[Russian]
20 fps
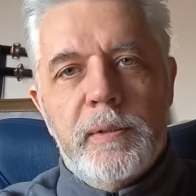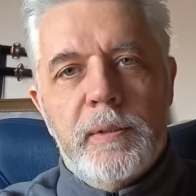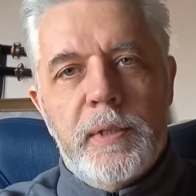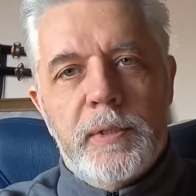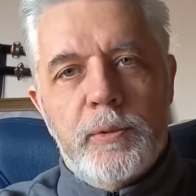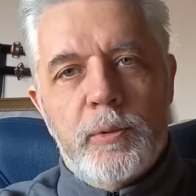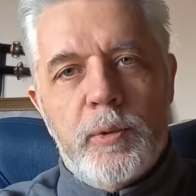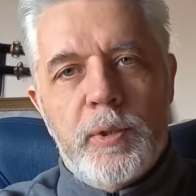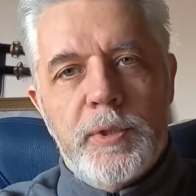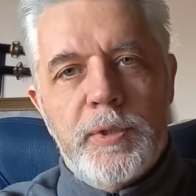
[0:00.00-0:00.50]

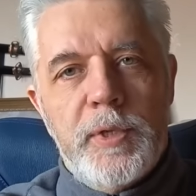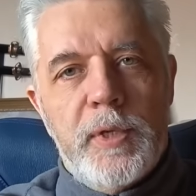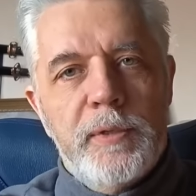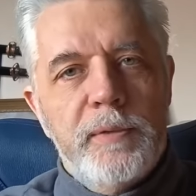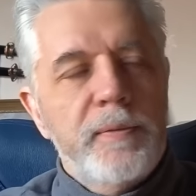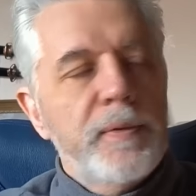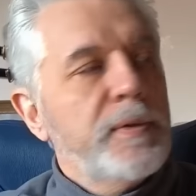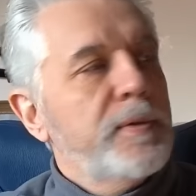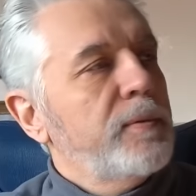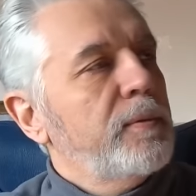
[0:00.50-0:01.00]
которая
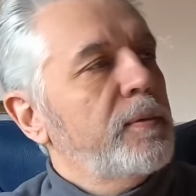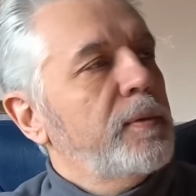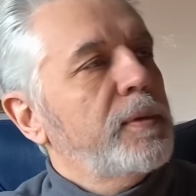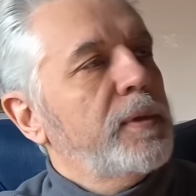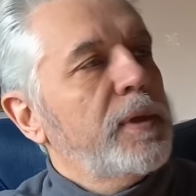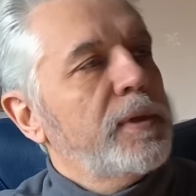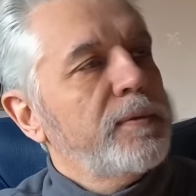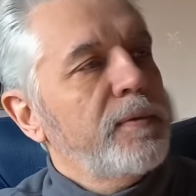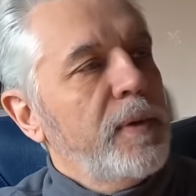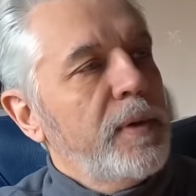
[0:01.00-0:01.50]
соответствует
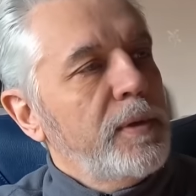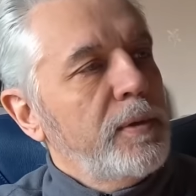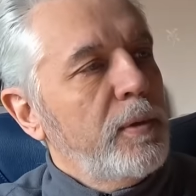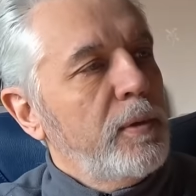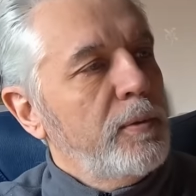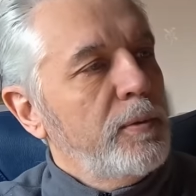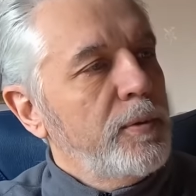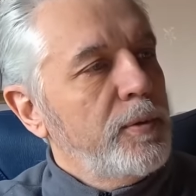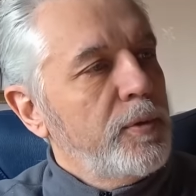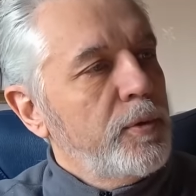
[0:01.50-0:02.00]
названию,
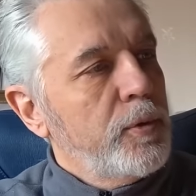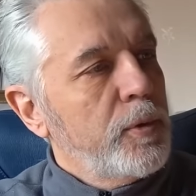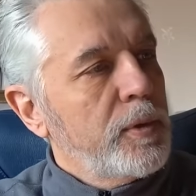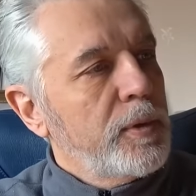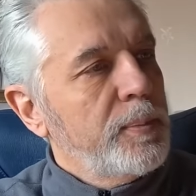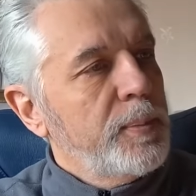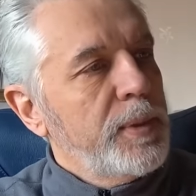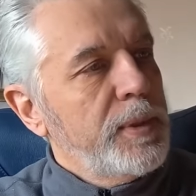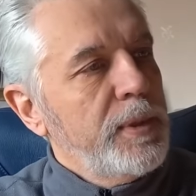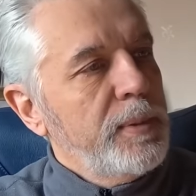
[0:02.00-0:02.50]
люди с
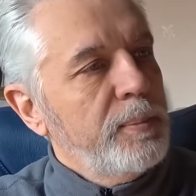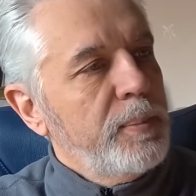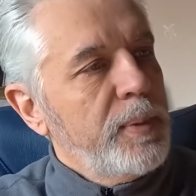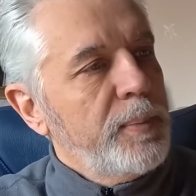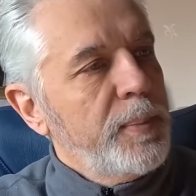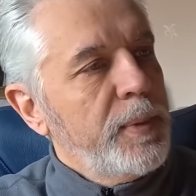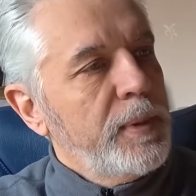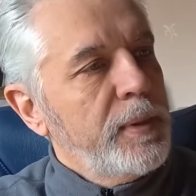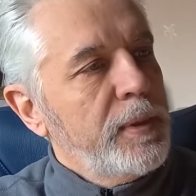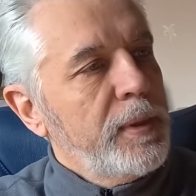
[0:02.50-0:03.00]
черными
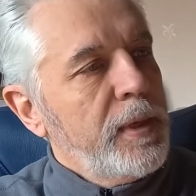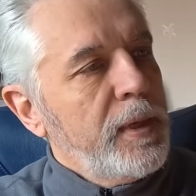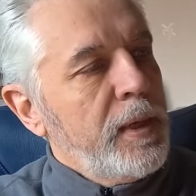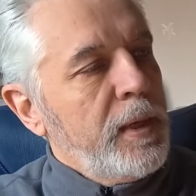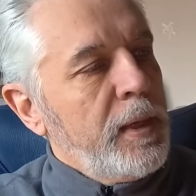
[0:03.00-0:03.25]
нимбами.